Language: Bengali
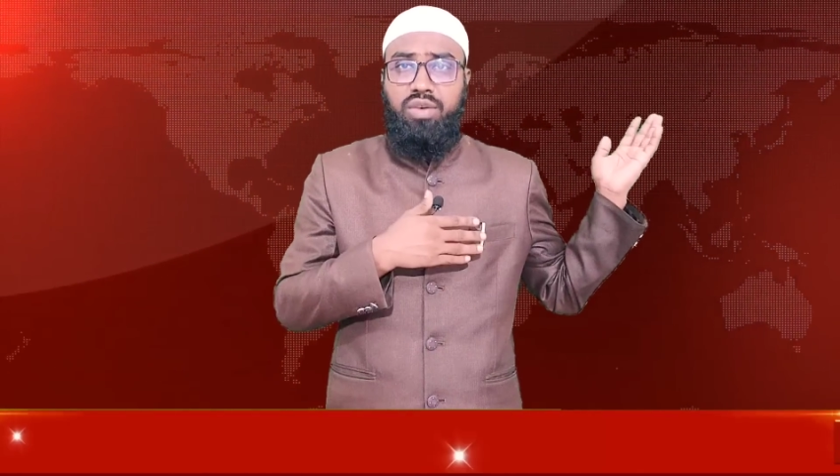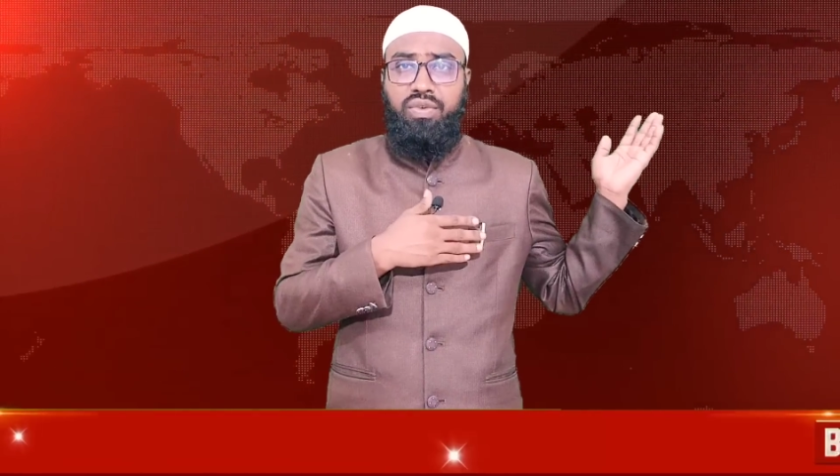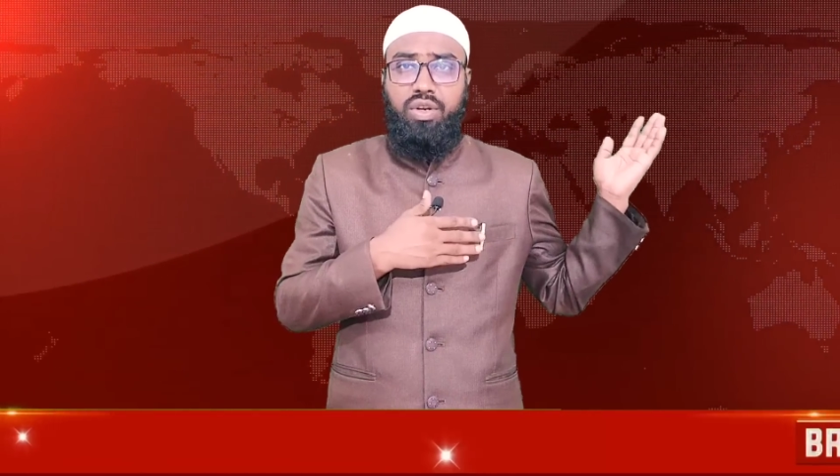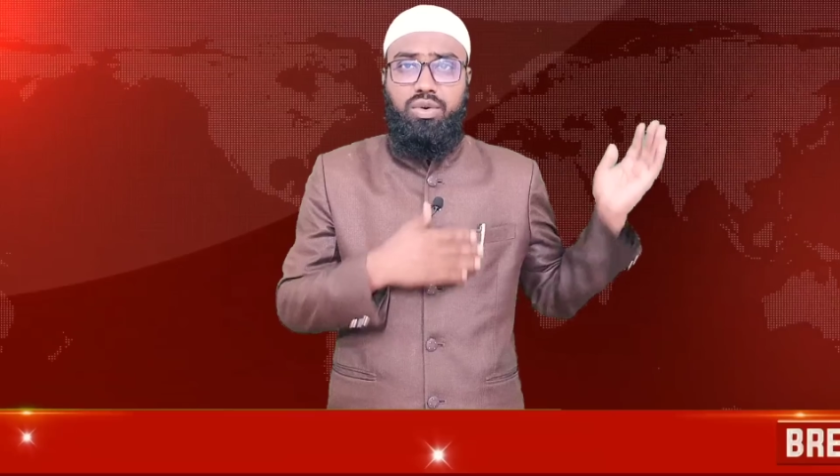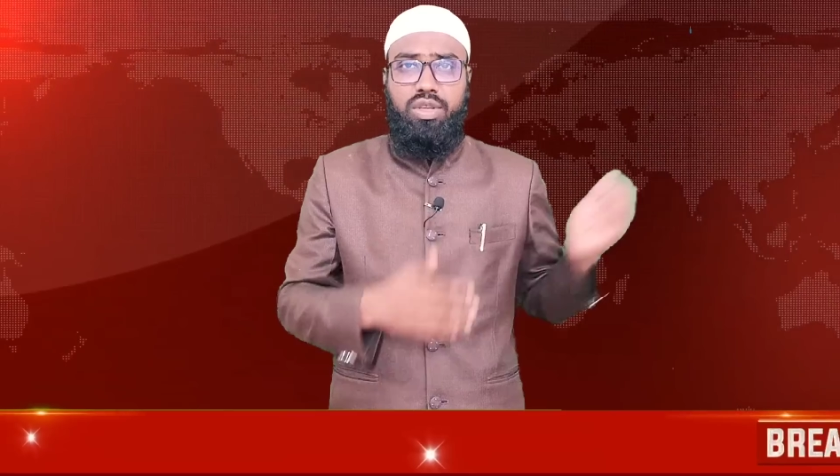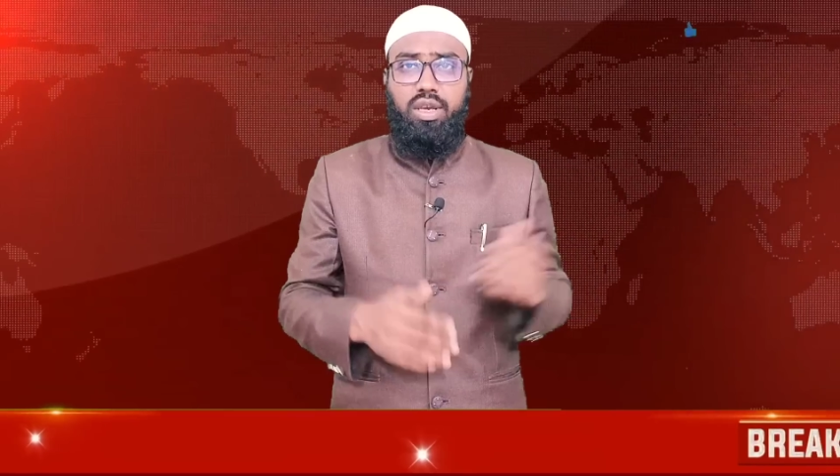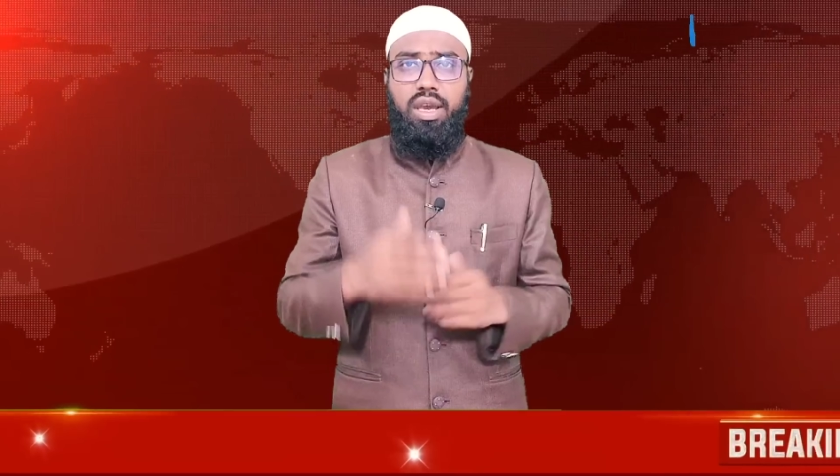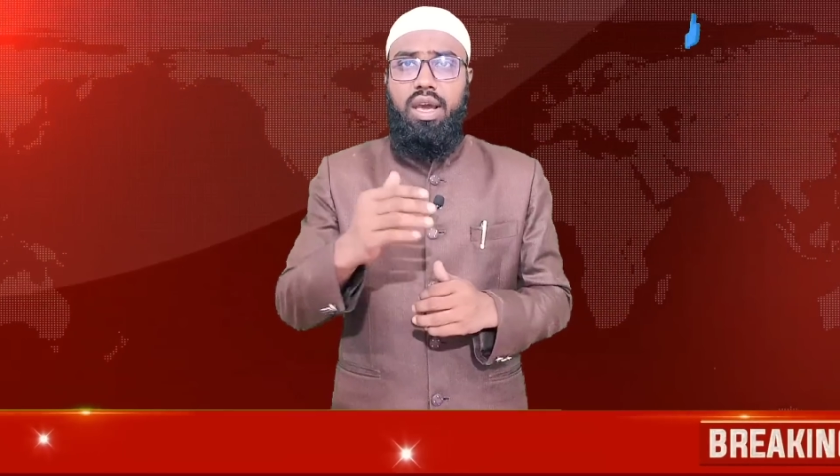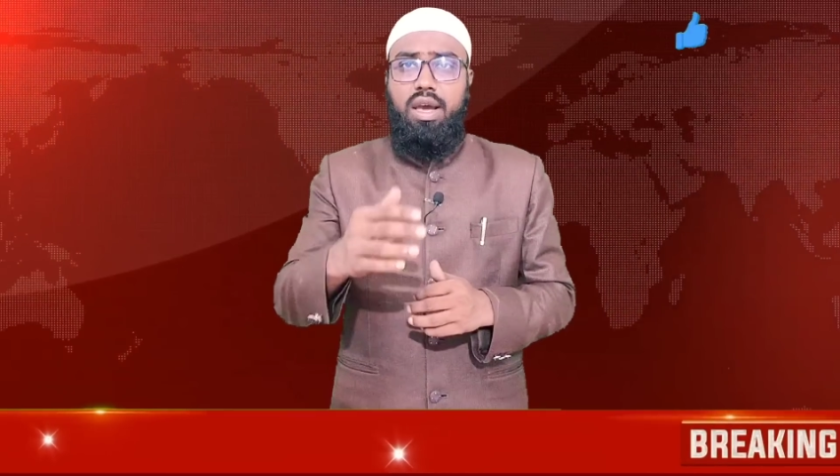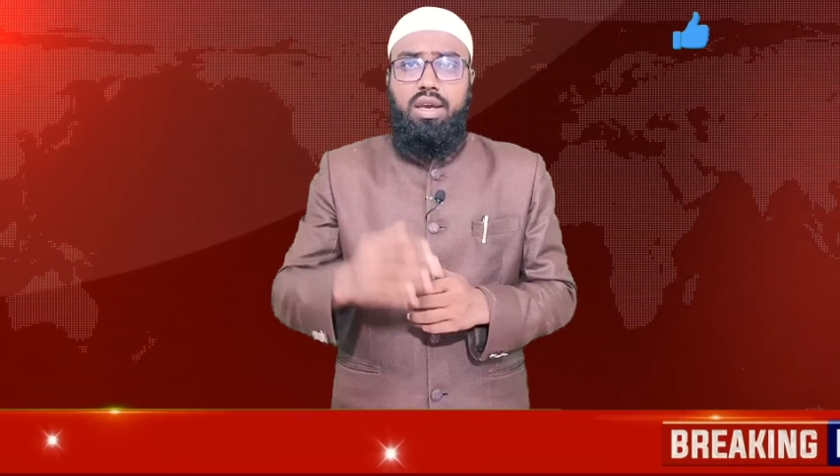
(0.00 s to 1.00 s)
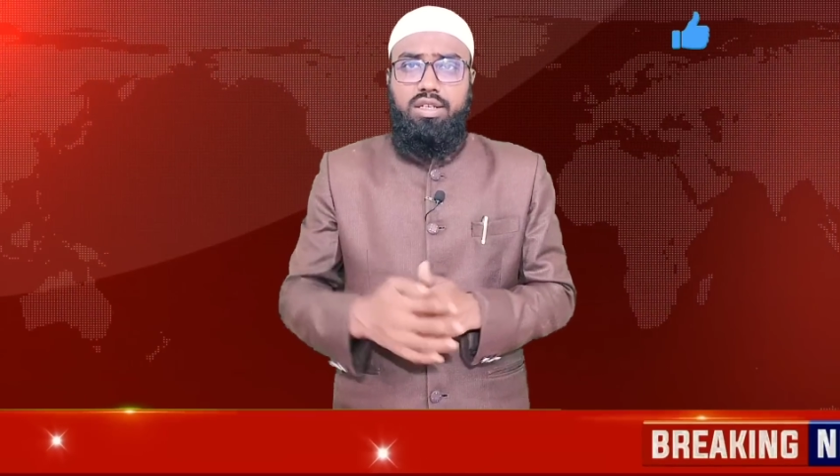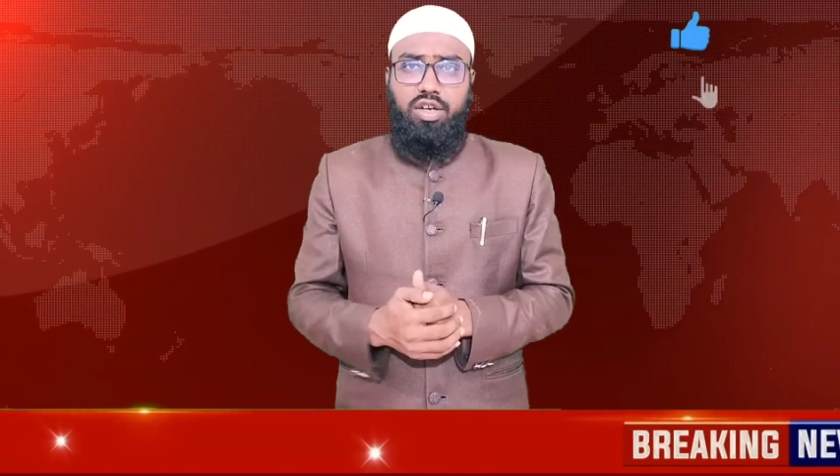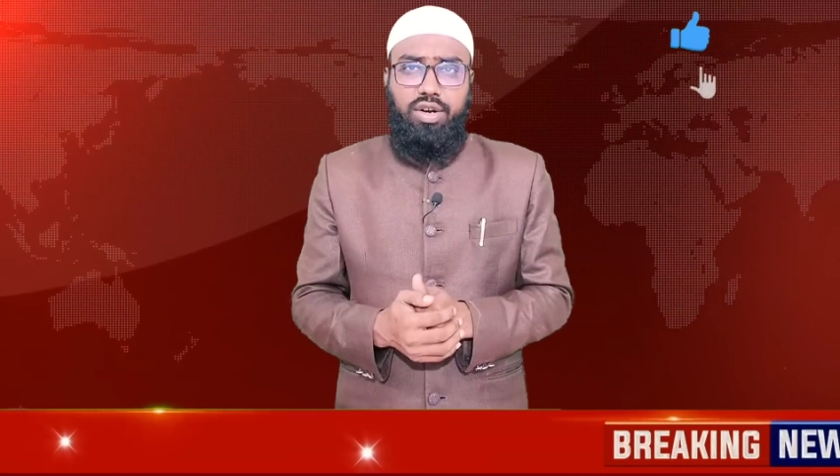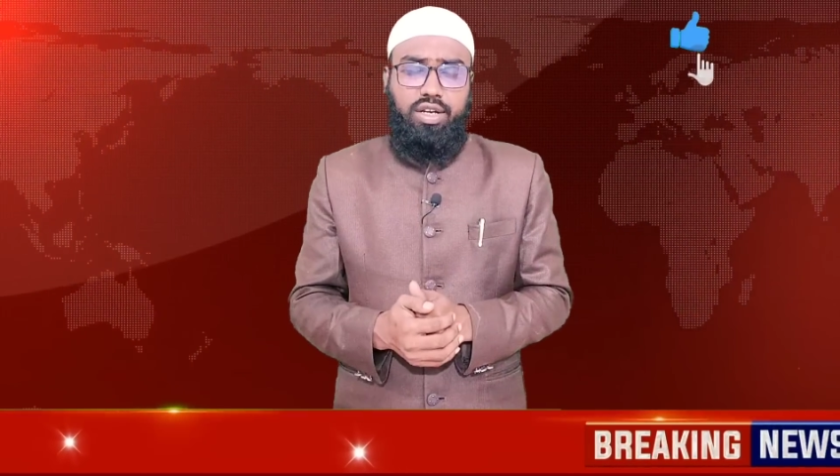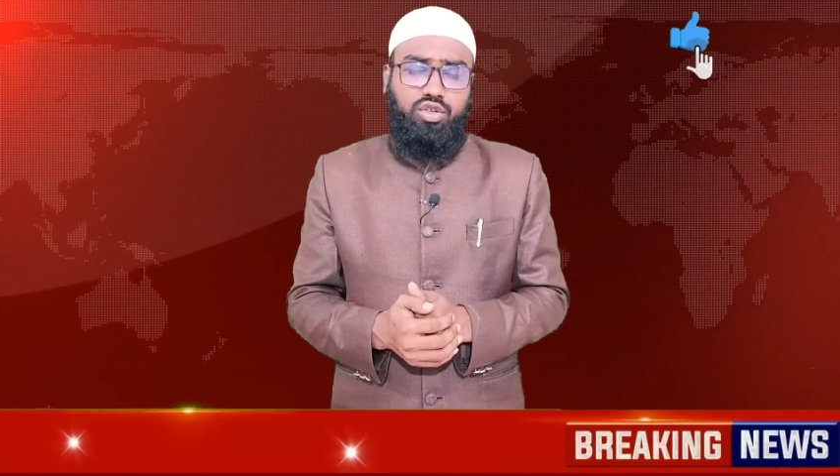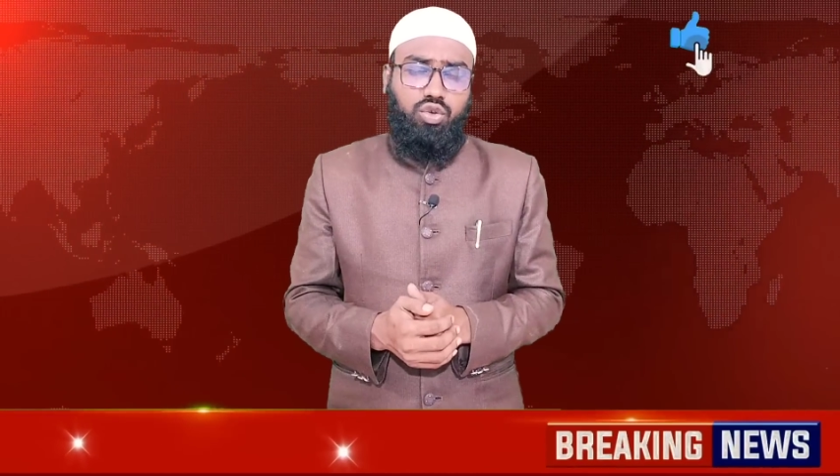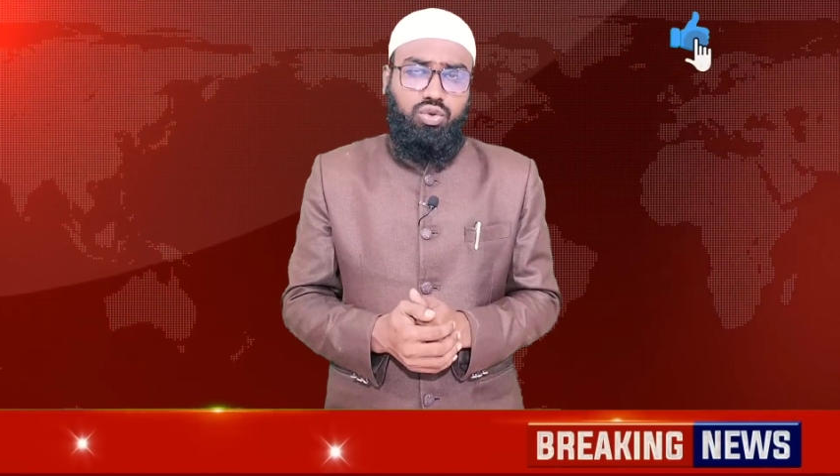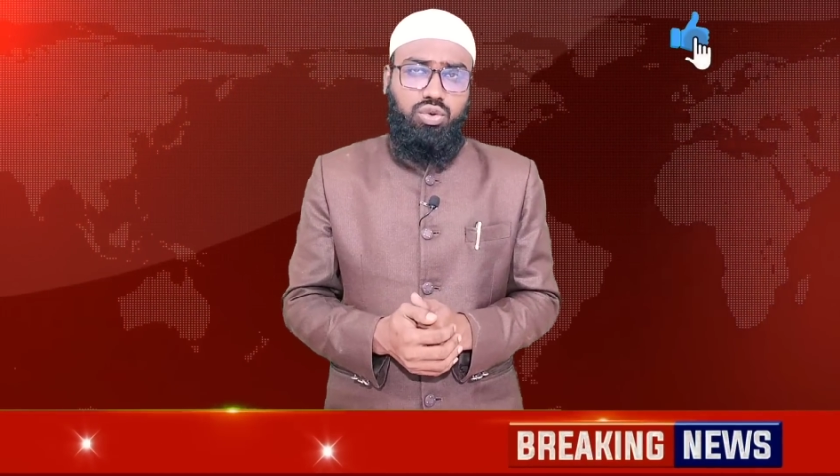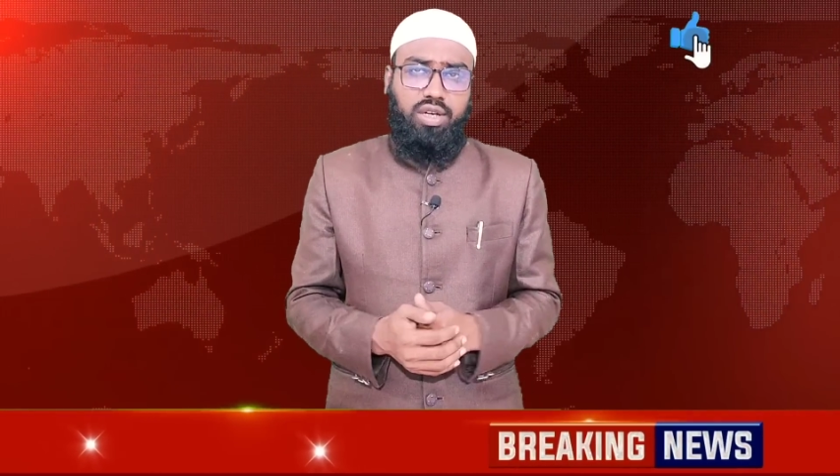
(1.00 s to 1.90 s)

সেই ভিডিওতেই যাওয়ার আগে ছোট্ট